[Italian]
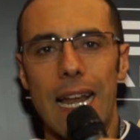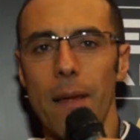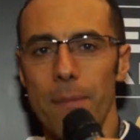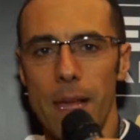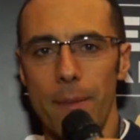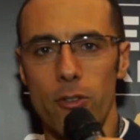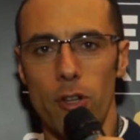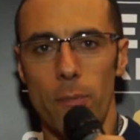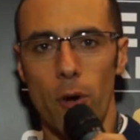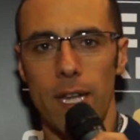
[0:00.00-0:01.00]

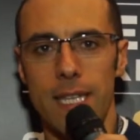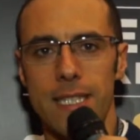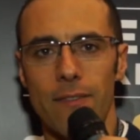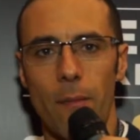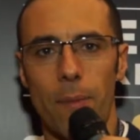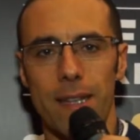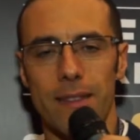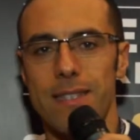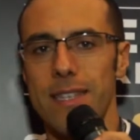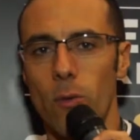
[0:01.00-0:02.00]
L'abbigliamento del pokerista fa
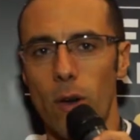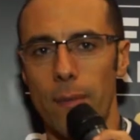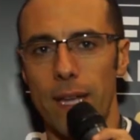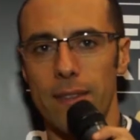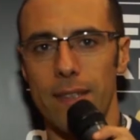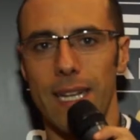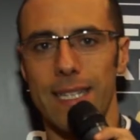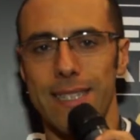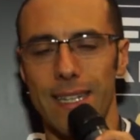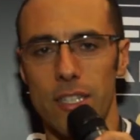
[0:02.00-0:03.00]
parte sicuramente
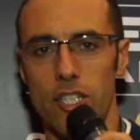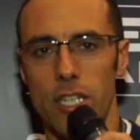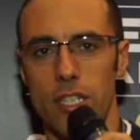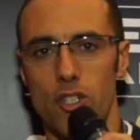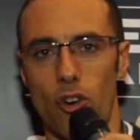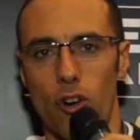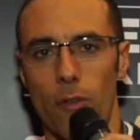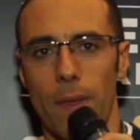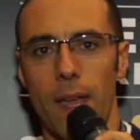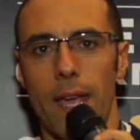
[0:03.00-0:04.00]
della strategia di
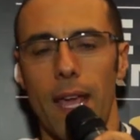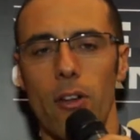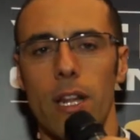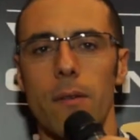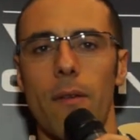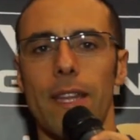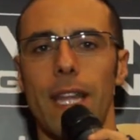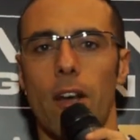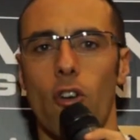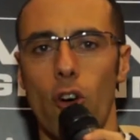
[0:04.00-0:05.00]
gioco e allora andiamo a
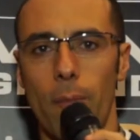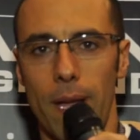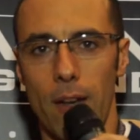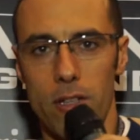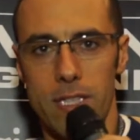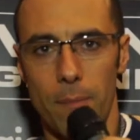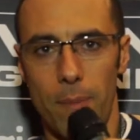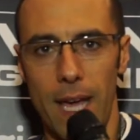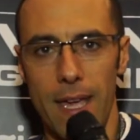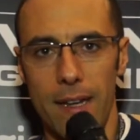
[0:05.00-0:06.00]
vedere come i nostri
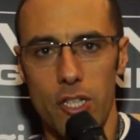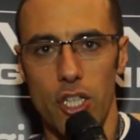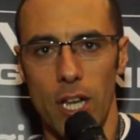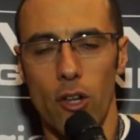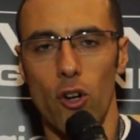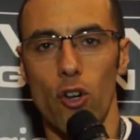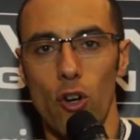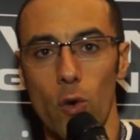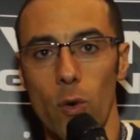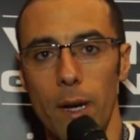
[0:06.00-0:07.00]
player scelgono il
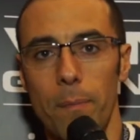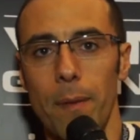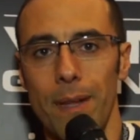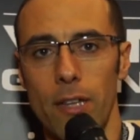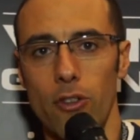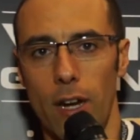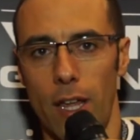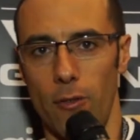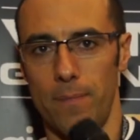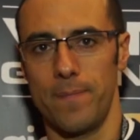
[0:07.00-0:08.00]
loro look prima del torneo.